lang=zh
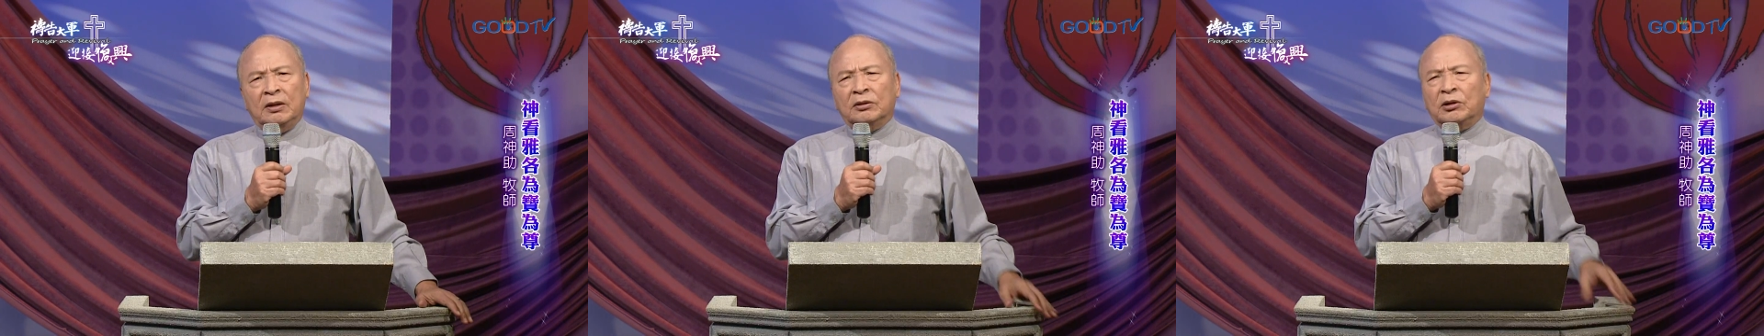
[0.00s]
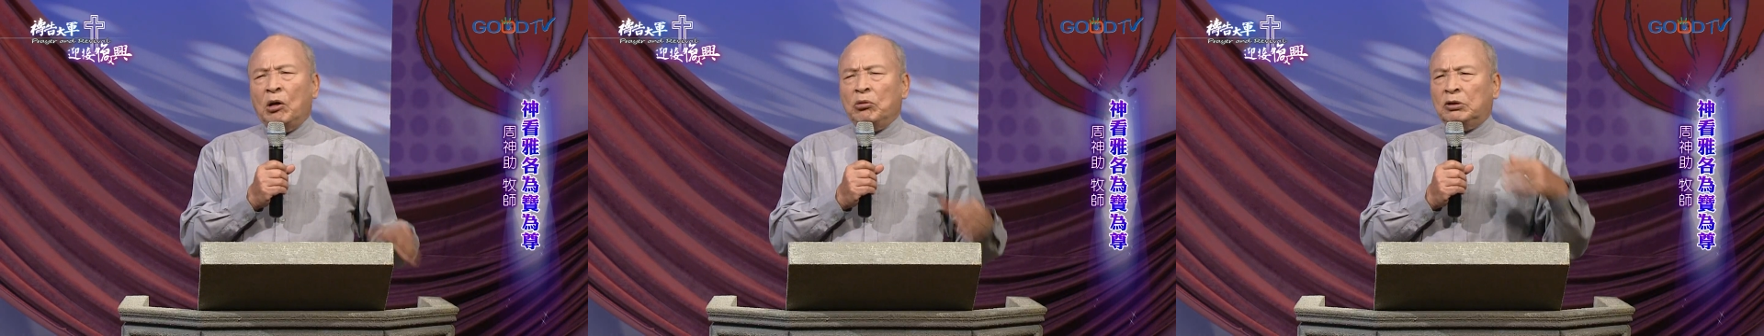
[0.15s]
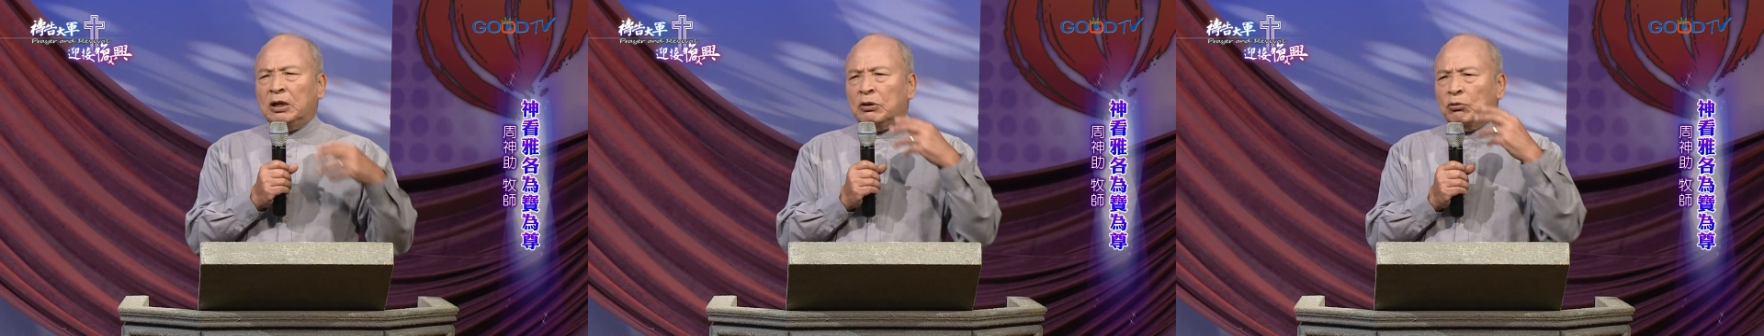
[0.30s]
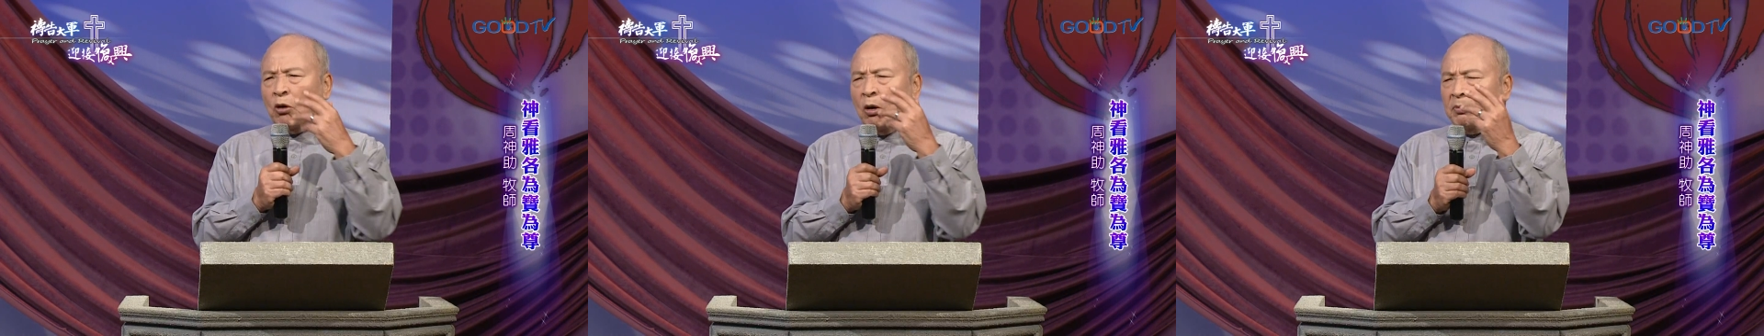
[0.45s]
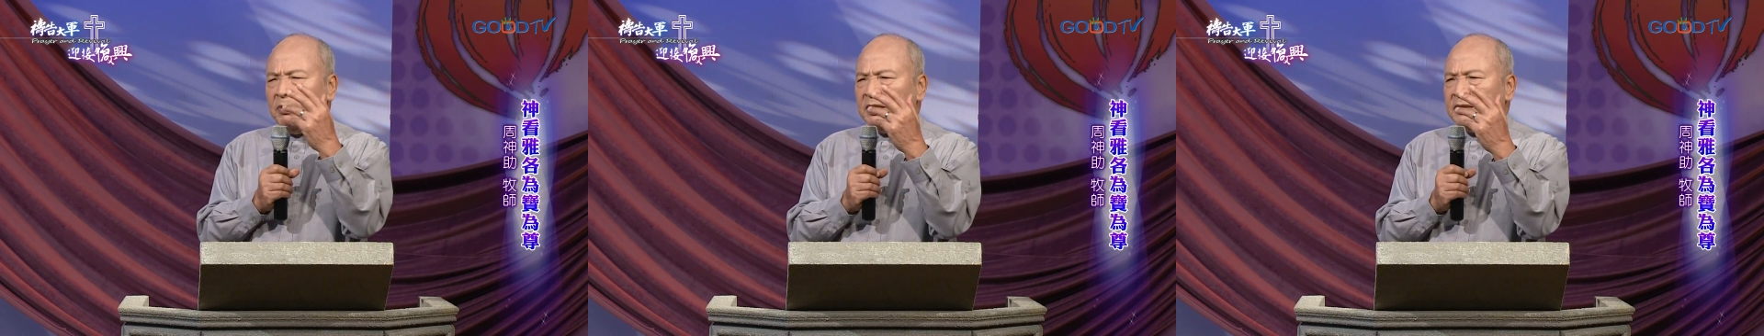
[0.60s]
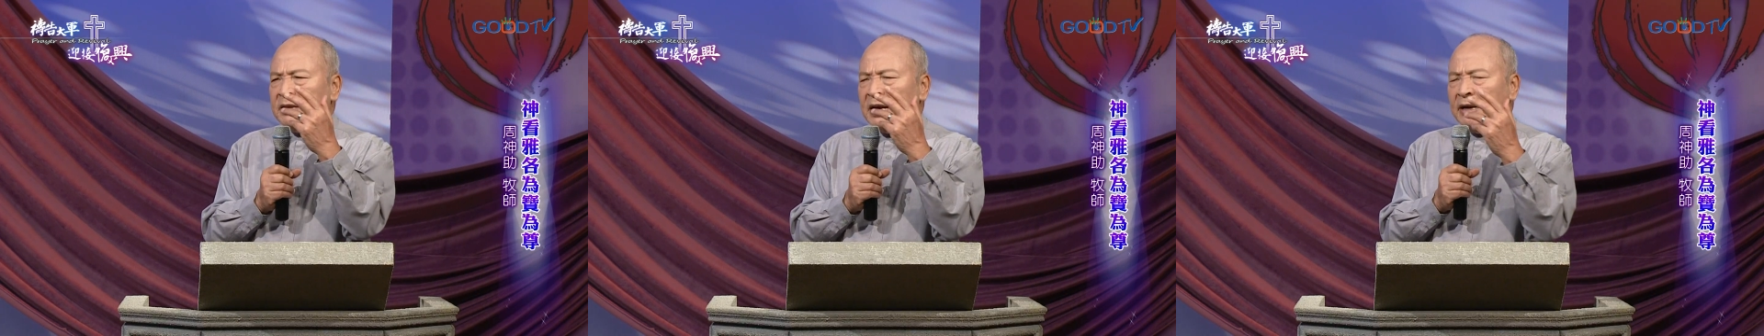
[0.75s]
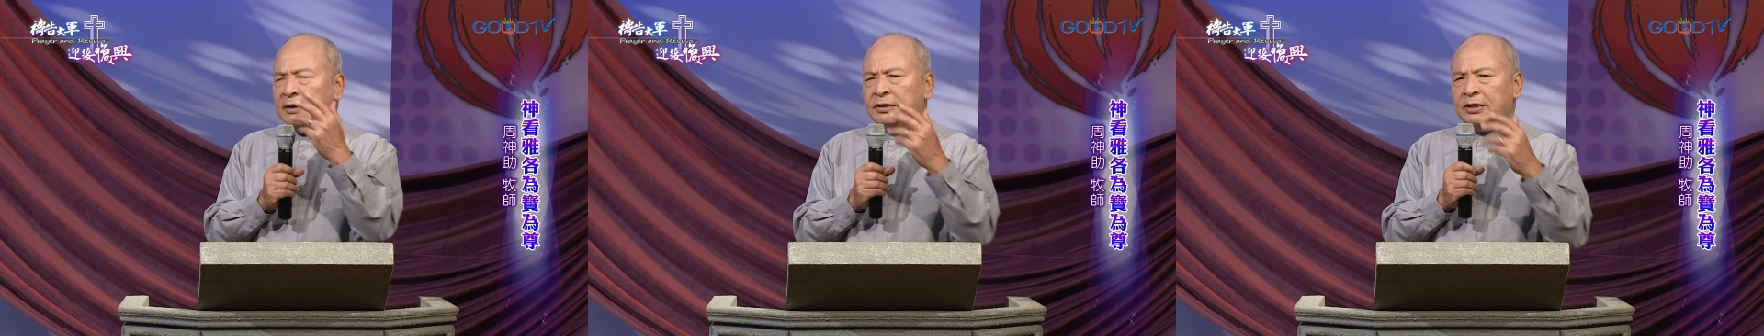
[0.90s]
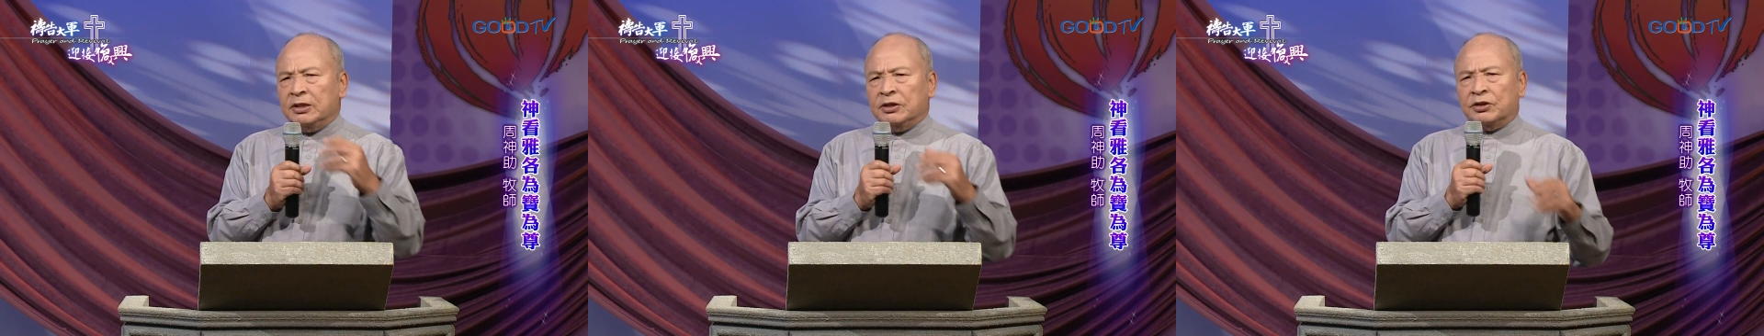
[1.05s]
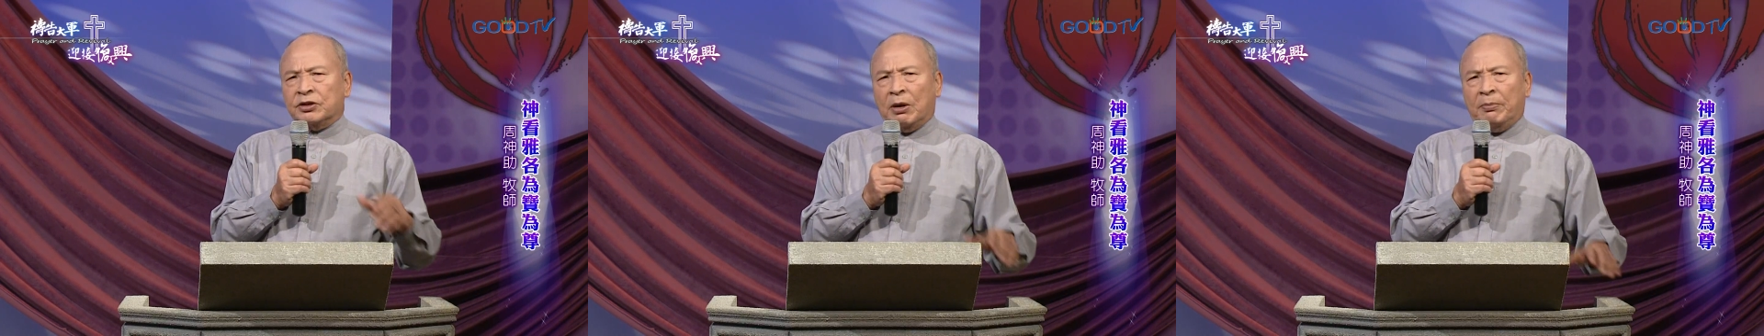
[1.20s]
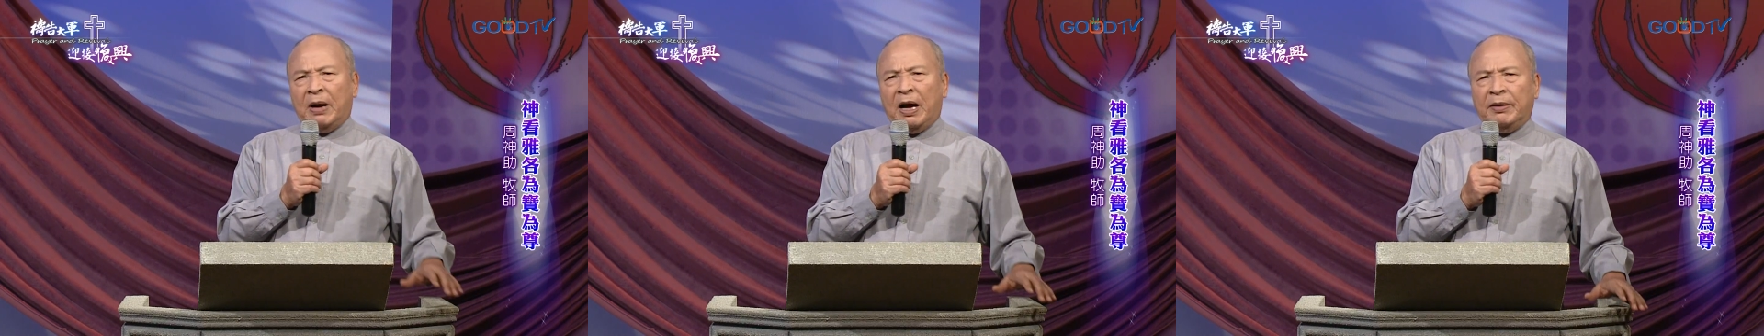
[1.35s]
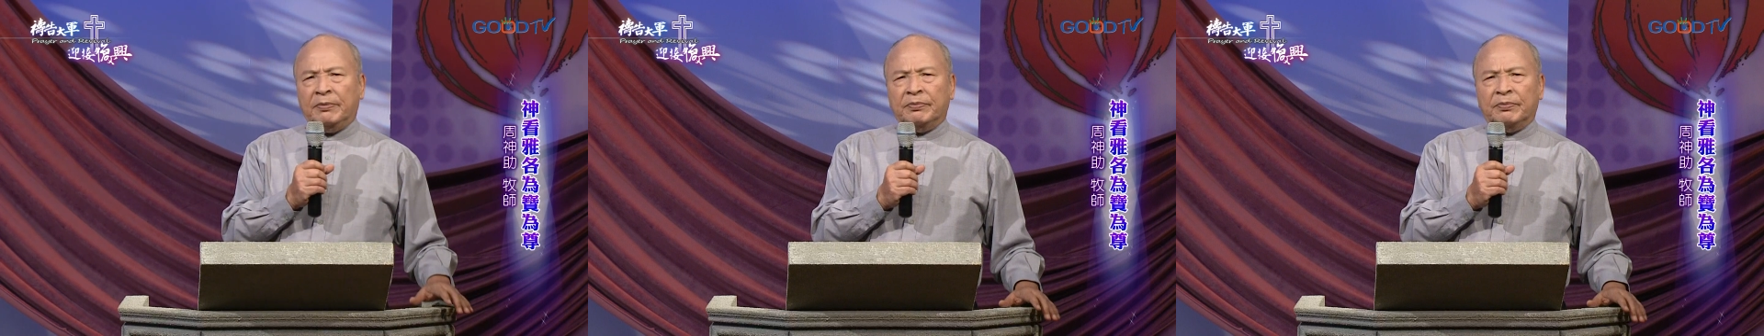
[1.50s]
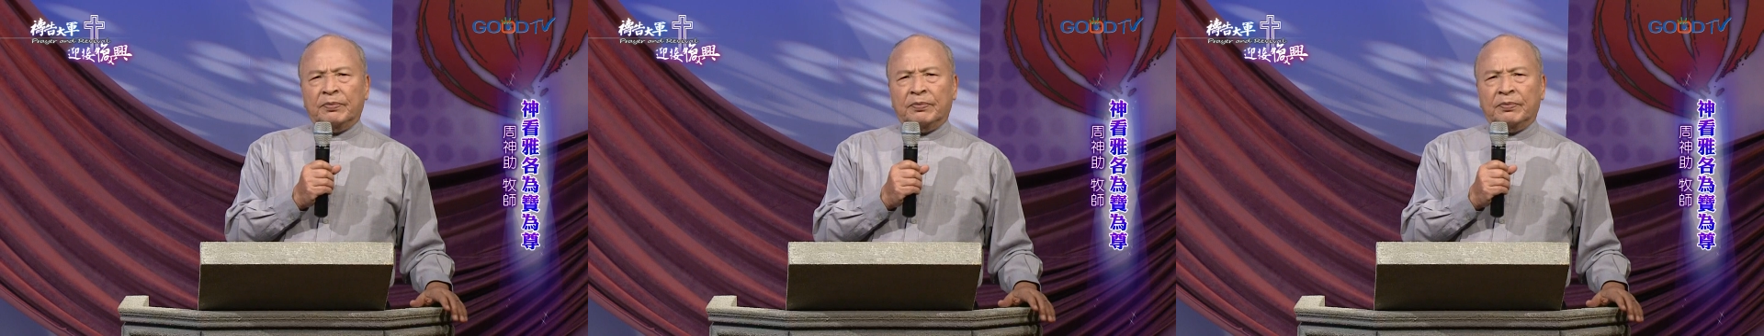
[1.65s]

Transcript: 到底我们相信什么？